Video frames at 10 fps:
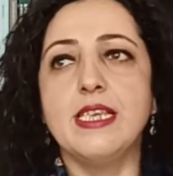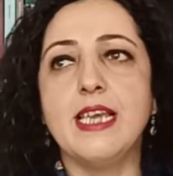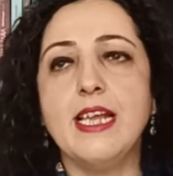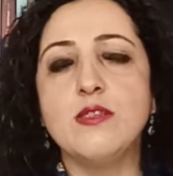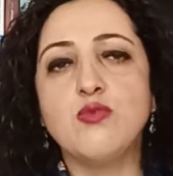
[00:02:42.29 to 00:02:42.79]

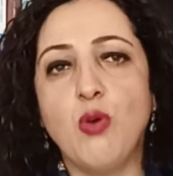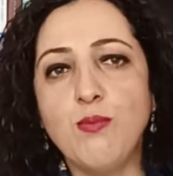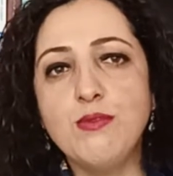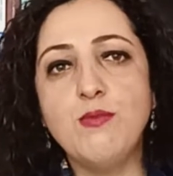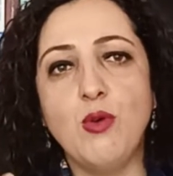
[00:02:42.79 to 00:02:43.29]
Yani
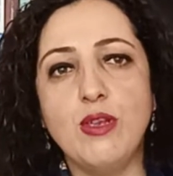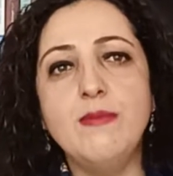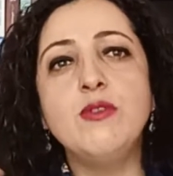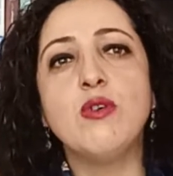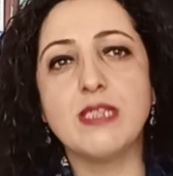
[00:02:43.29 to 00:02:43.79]
toplum
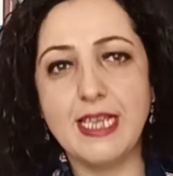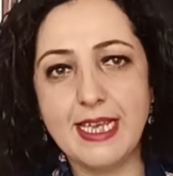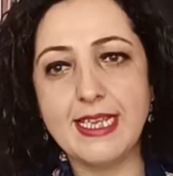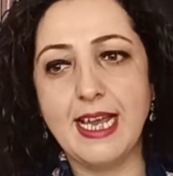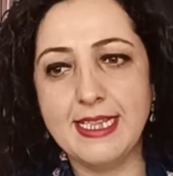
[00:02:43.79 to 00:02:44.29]
öyle bir
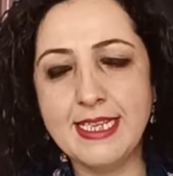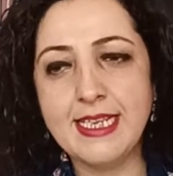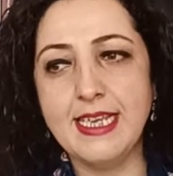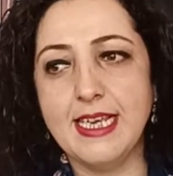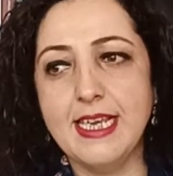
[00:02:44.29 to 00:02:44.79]
noktaya geldi
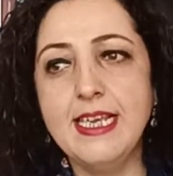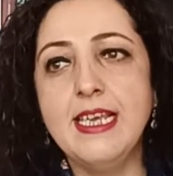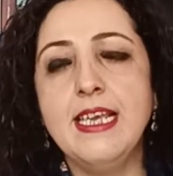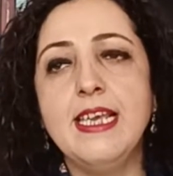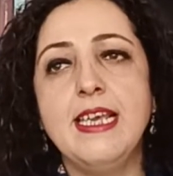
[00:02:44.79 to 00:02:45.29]
ki
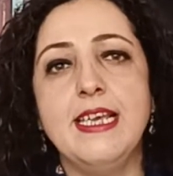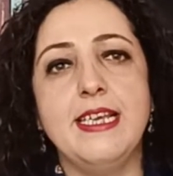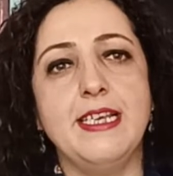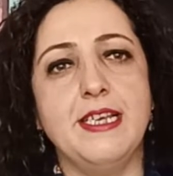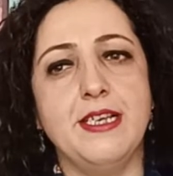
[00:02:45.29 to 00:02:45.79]
e,